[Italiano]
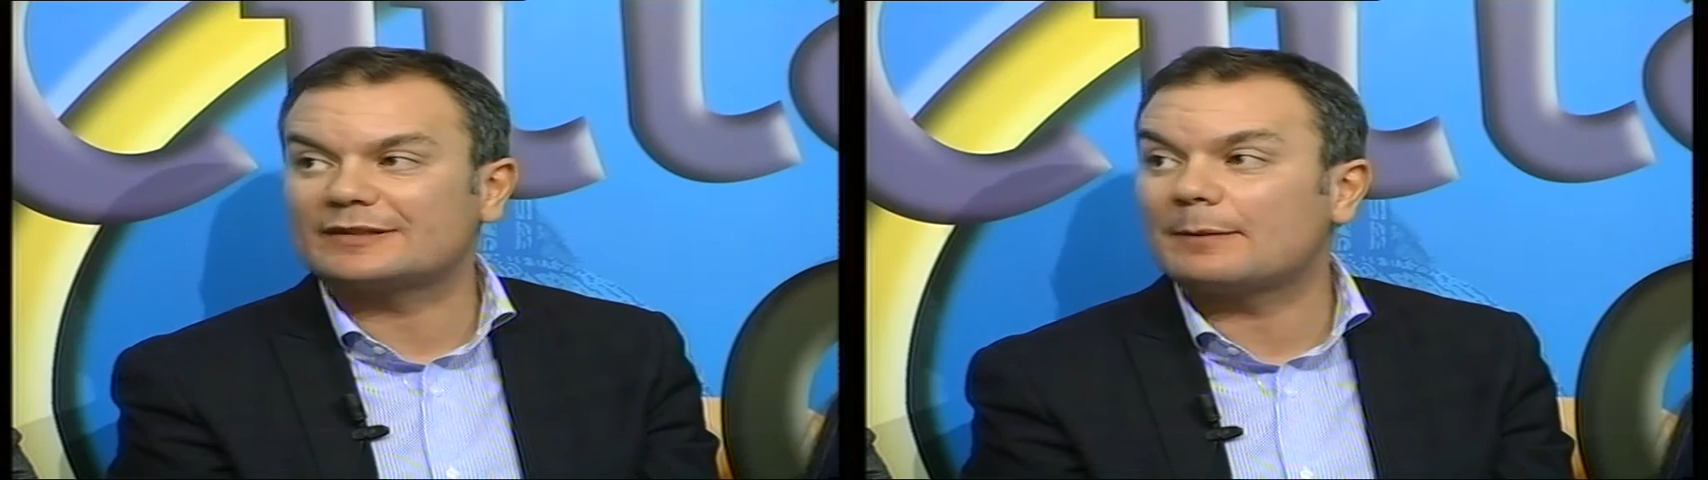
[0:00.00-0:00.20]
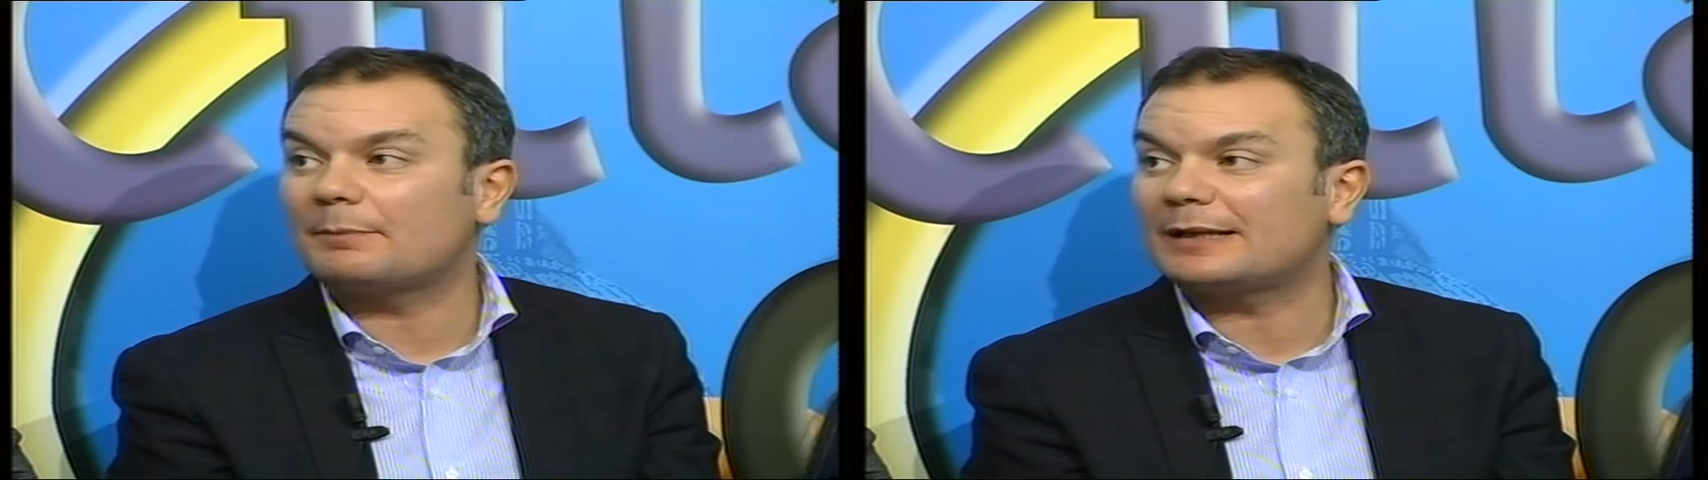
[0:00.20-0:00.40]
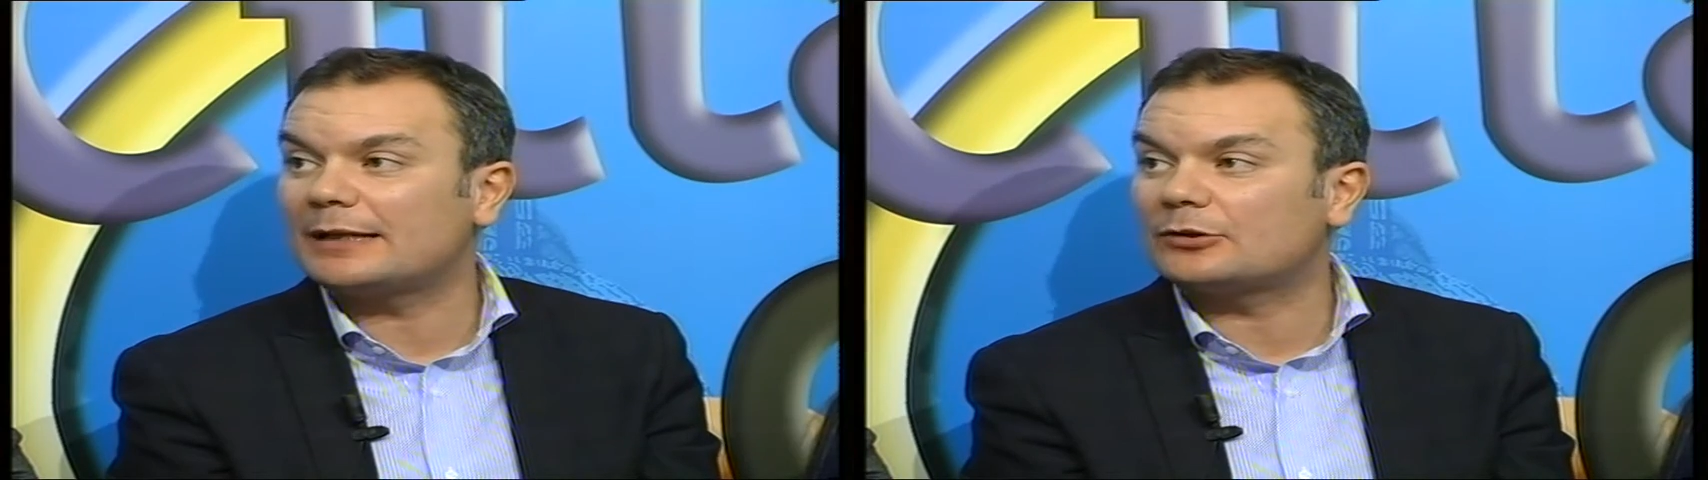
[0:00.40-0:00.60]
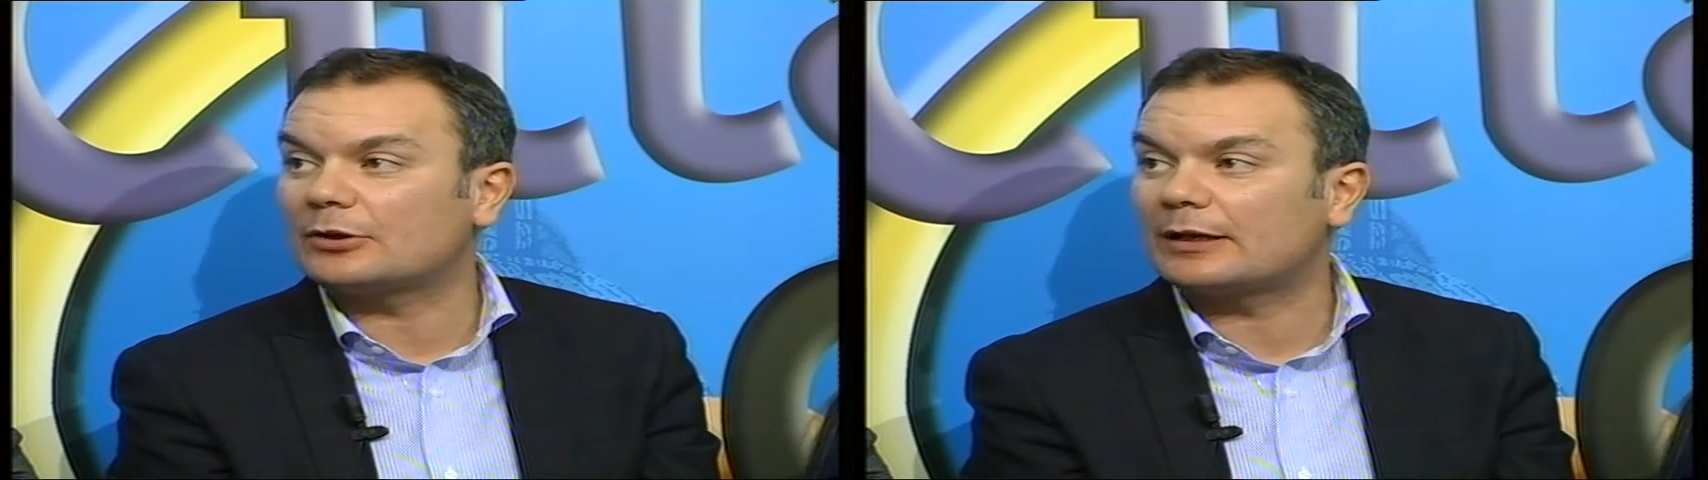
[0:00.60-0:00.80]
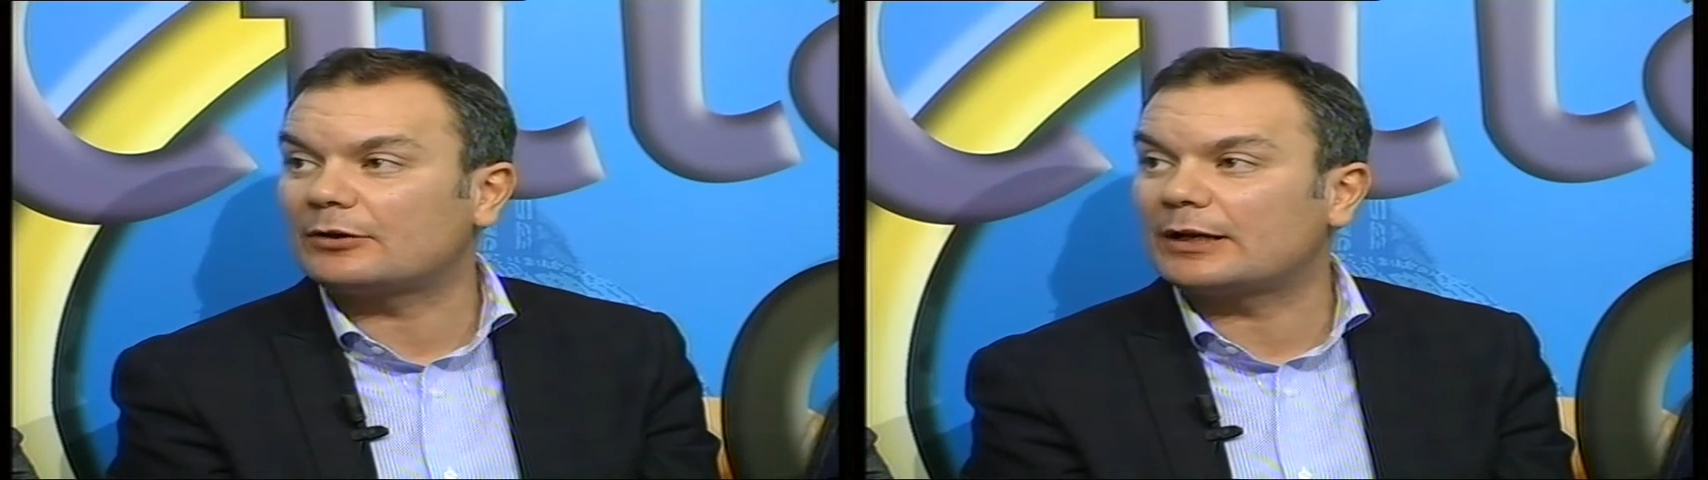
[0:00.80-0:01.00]
sempre
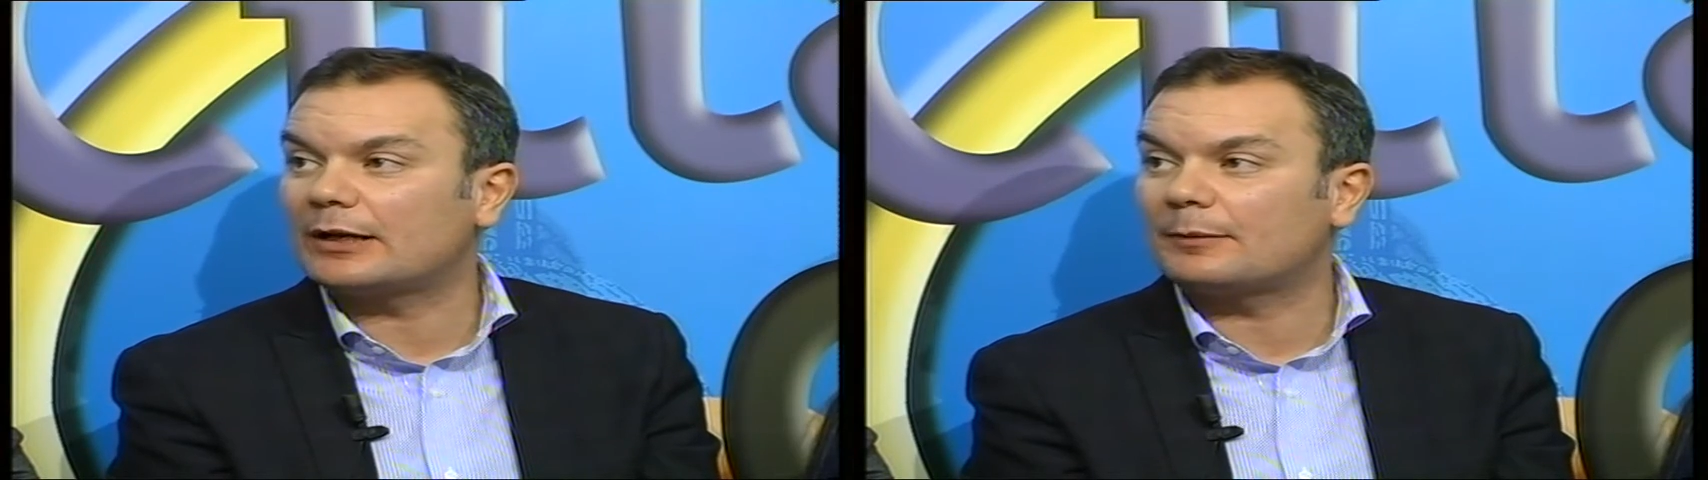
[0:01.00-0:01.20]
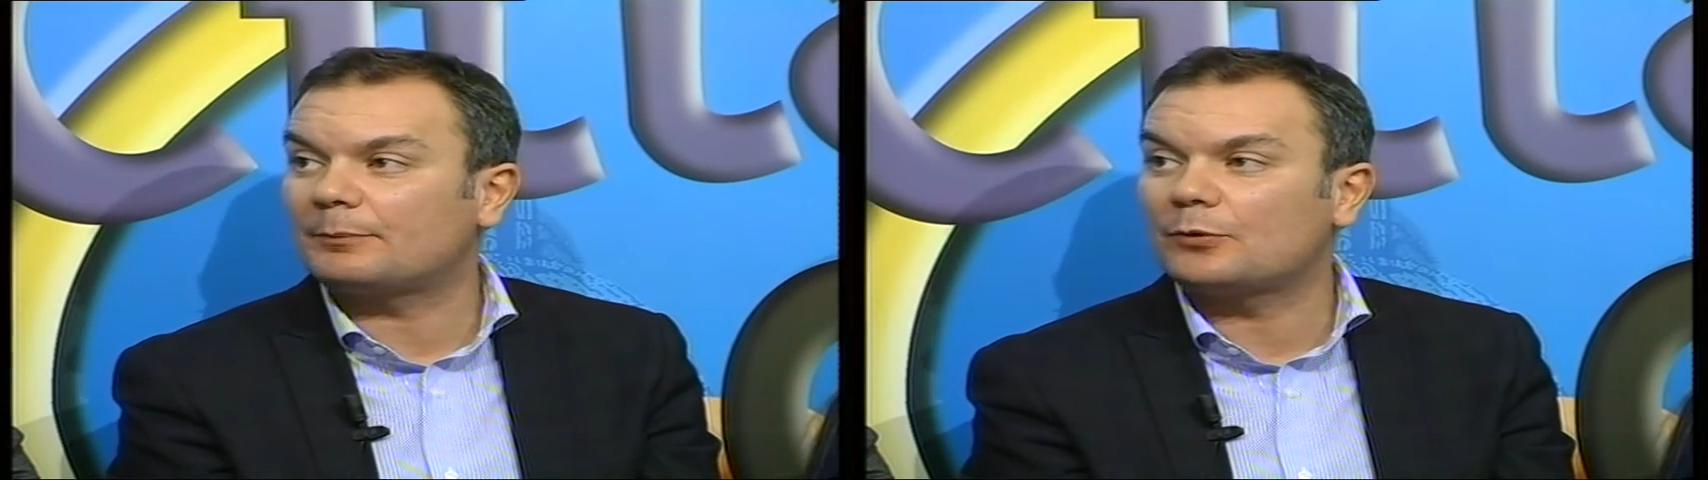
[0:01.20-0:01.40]
detto che non è